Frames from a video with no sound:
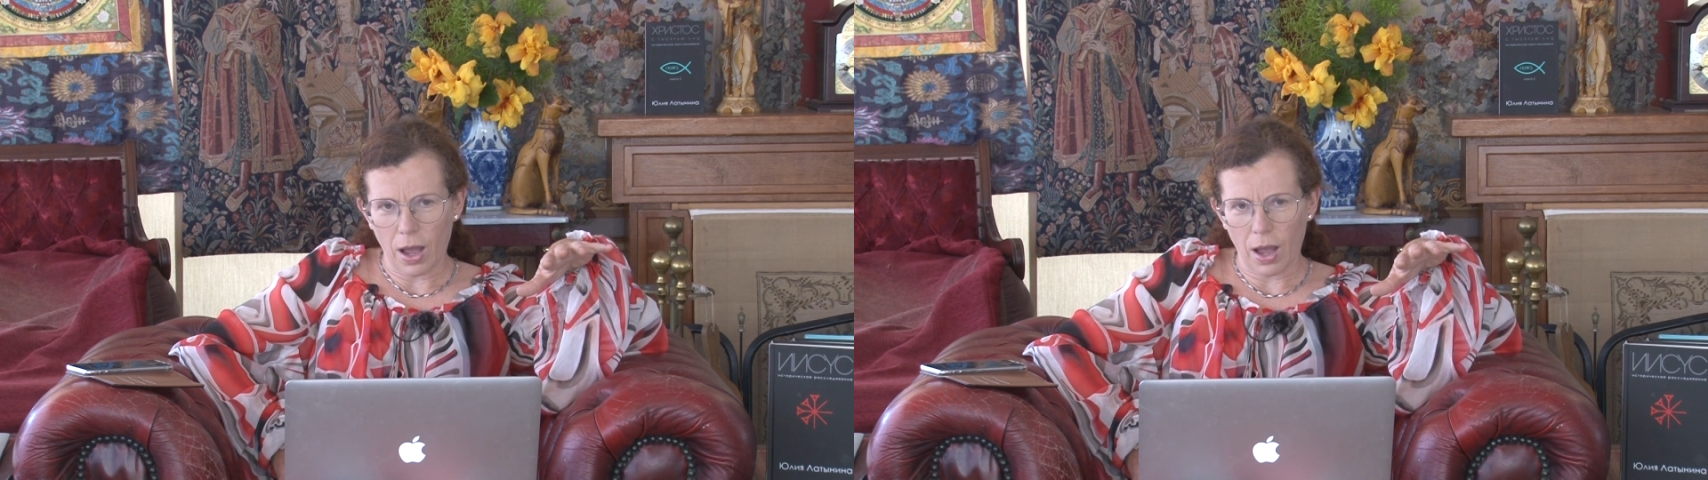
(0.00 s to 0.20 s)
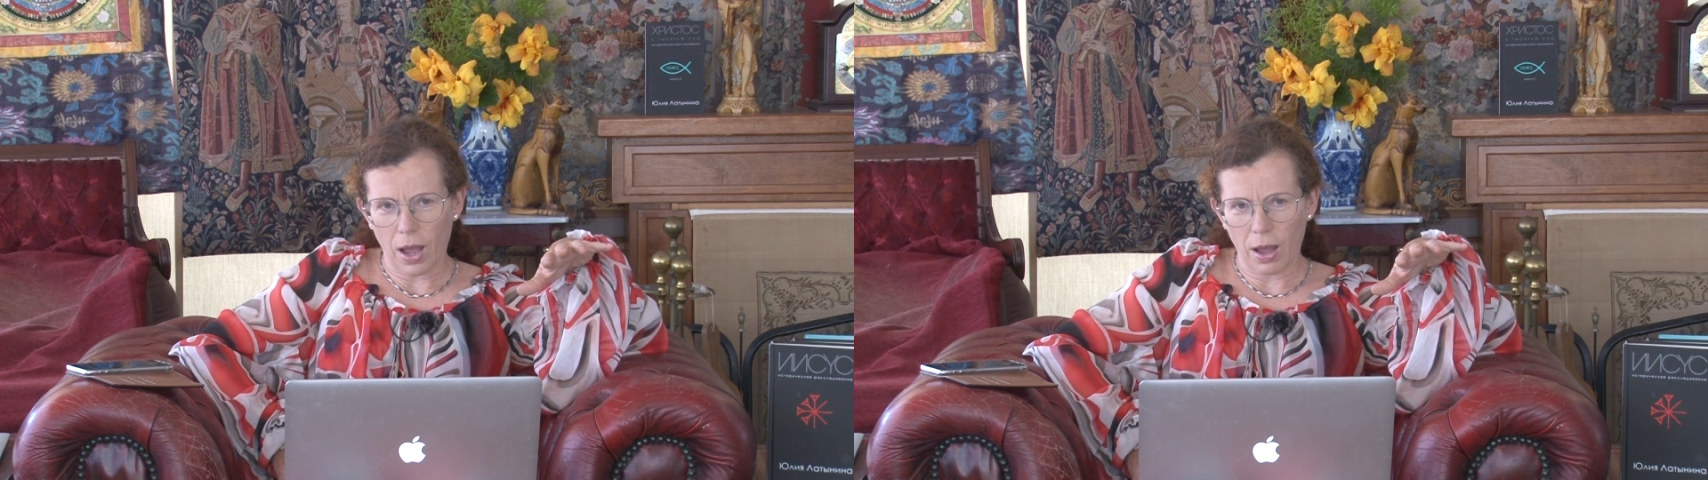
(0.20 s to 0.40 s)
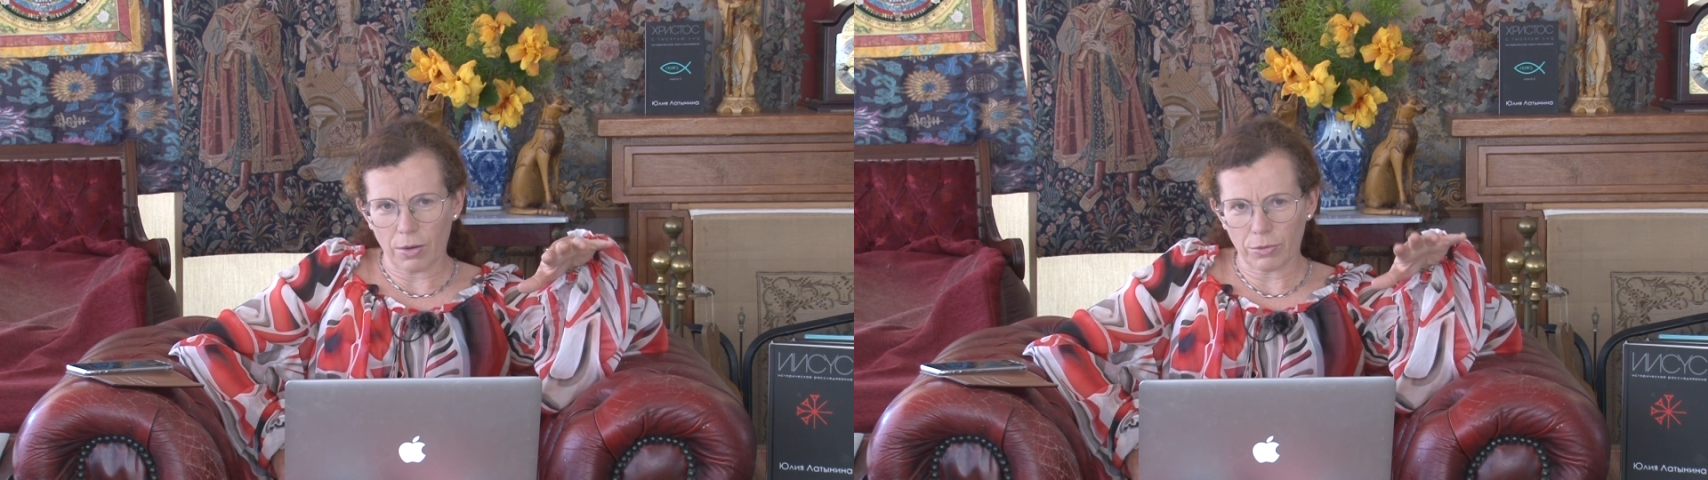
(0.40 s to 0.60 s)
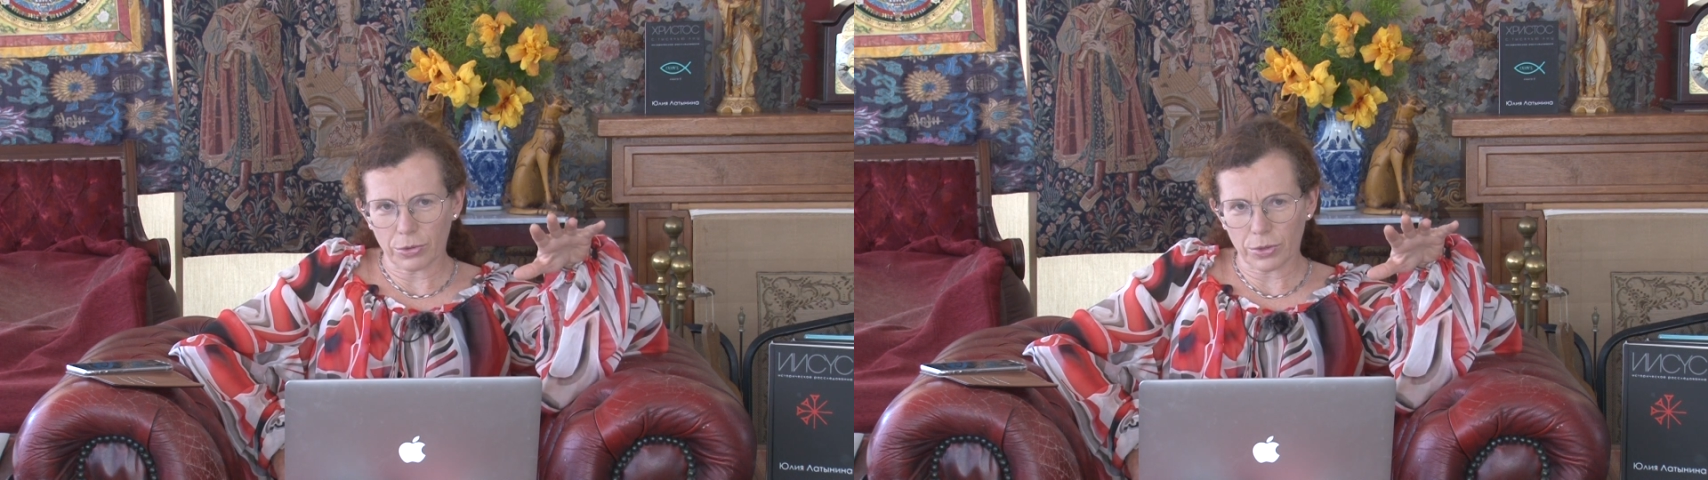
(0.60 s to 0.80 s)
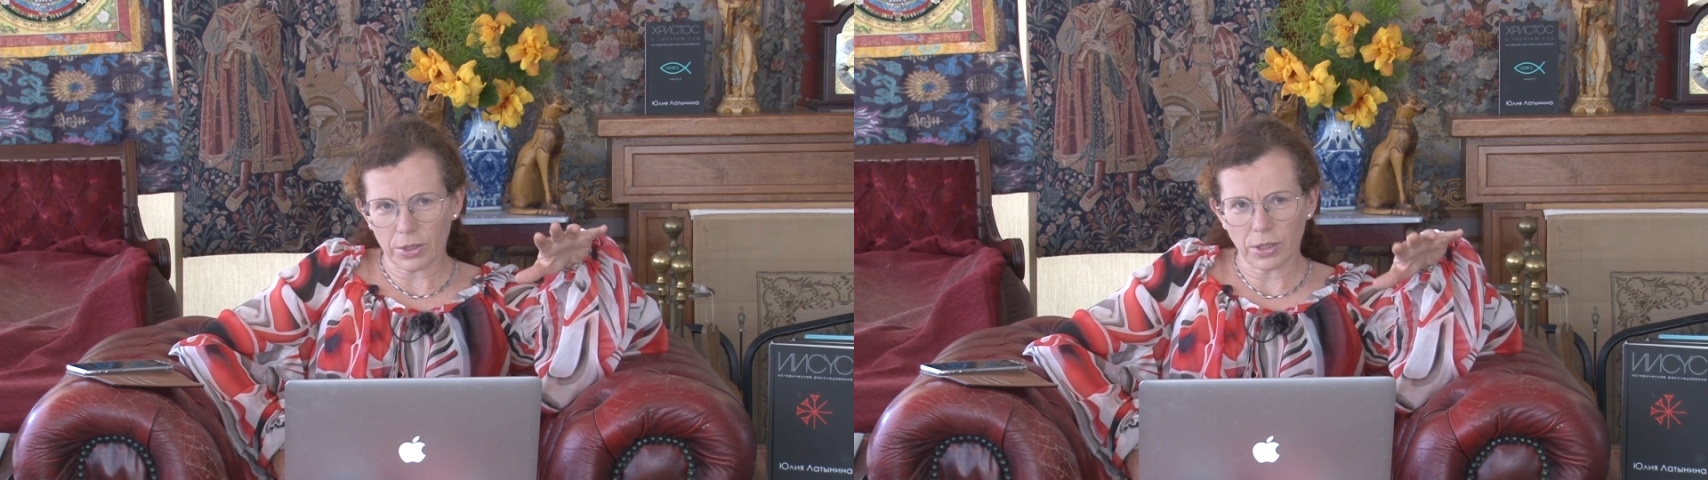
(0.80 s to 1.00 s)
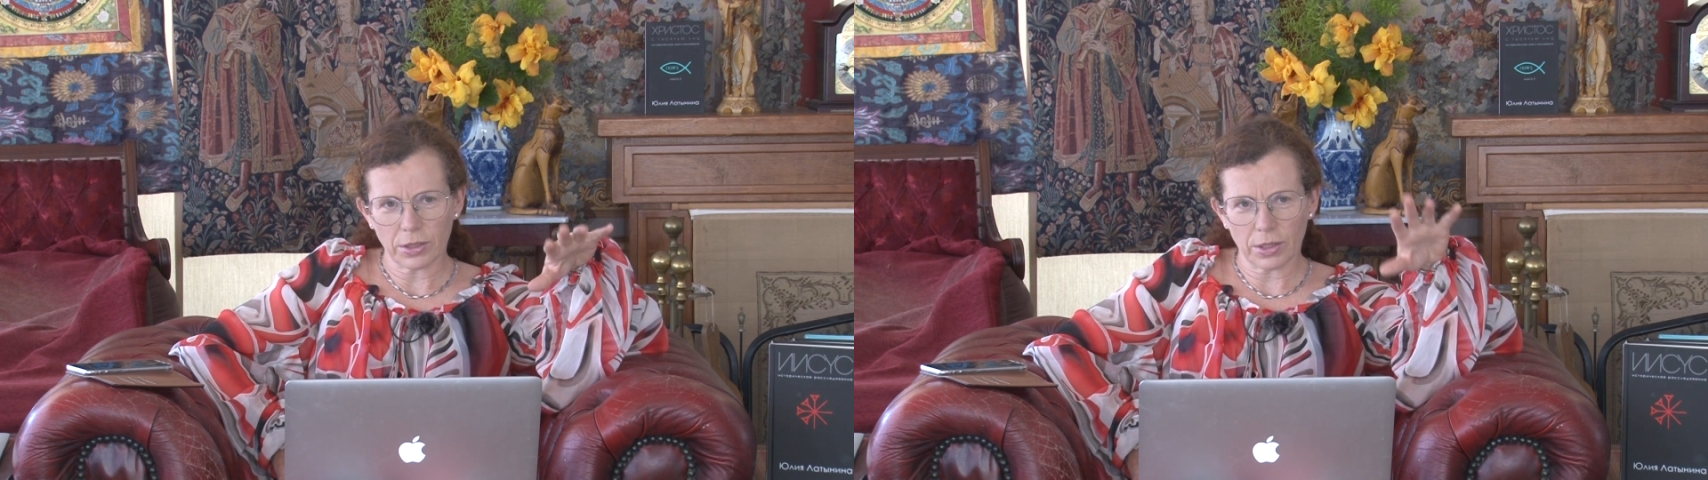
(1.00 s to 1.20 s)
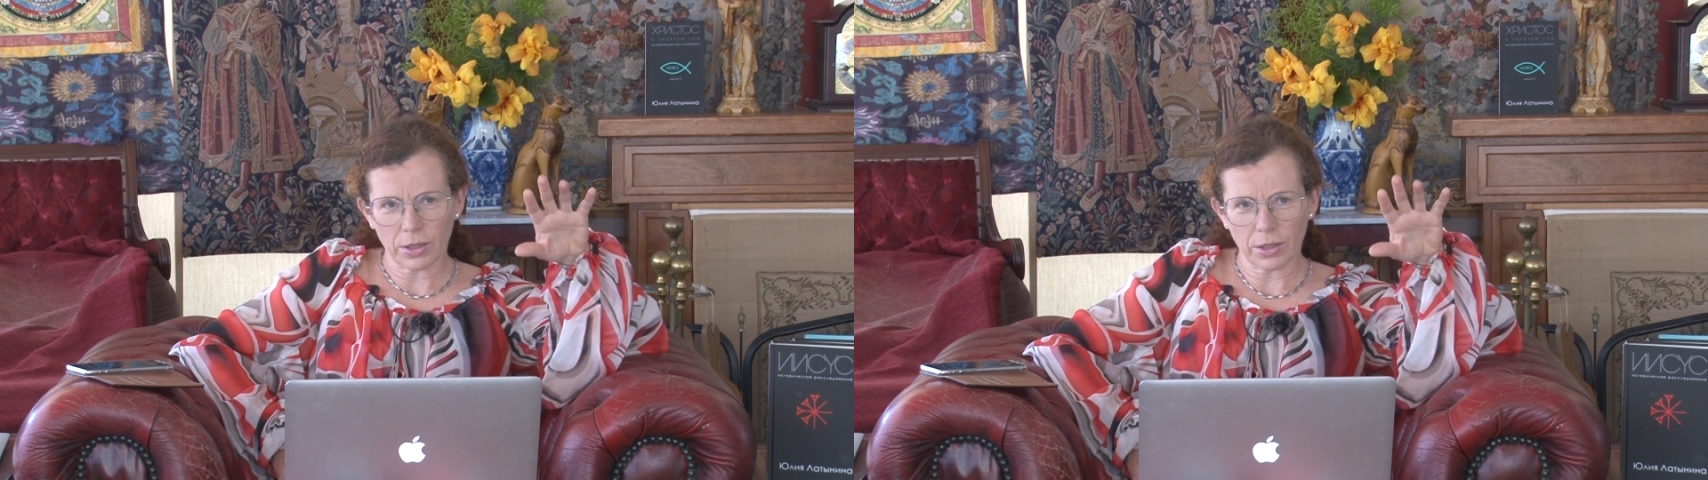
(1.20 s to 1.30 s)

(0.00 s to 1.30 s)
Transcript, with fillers: А вот ракета